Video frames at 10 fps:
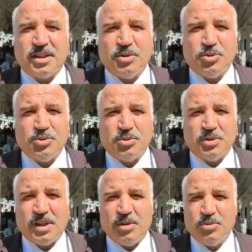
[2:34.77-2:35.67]

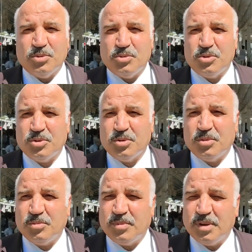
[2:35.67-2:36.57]
radyocu,
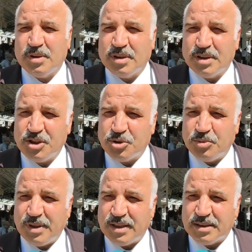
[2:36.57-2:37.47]
televizyoncu, e, iş
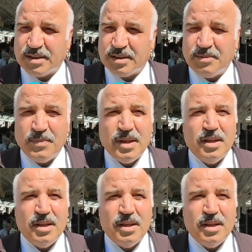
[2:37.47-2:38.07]
dünyası,